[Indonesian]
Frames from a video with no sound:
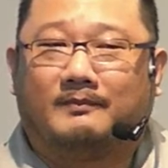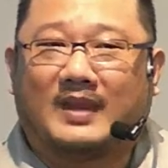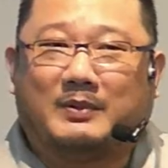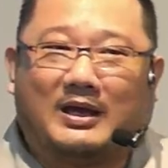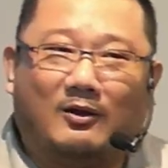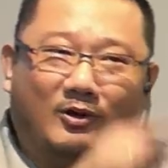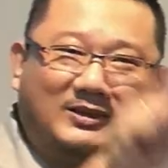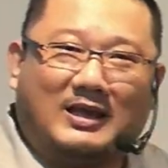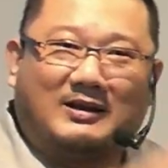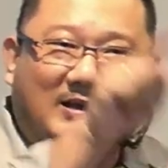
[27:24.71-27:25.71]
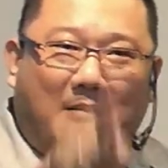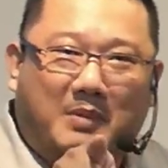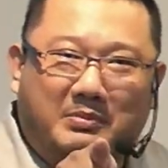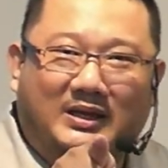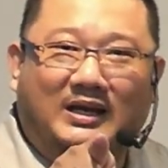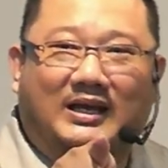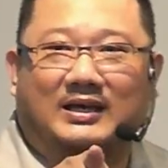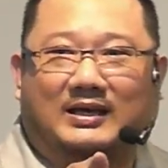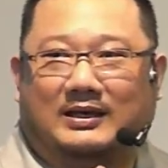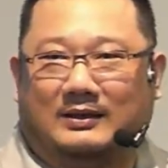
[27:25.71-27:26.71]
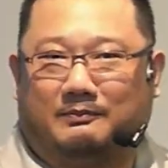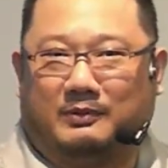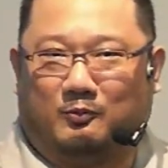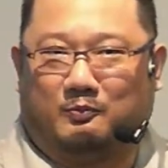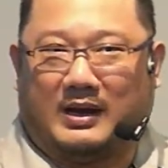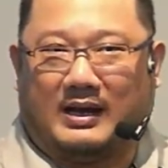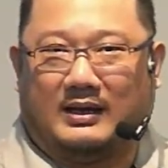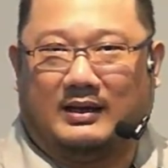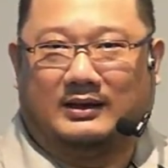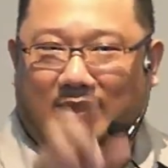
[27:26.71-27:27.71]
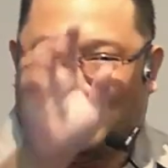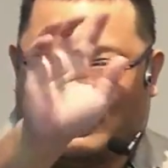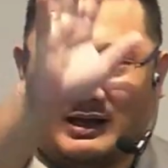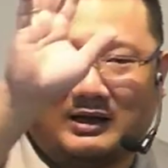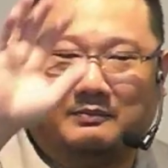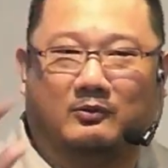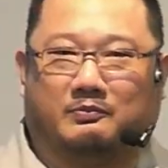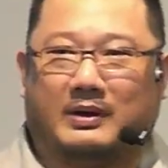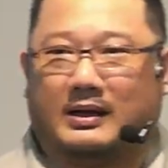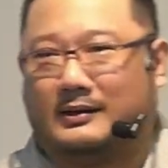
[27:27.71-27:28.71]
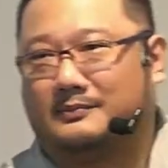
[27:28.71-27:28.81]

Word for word: Tapi kalau kita nggak memilih berubah, kita tidak akan berubah.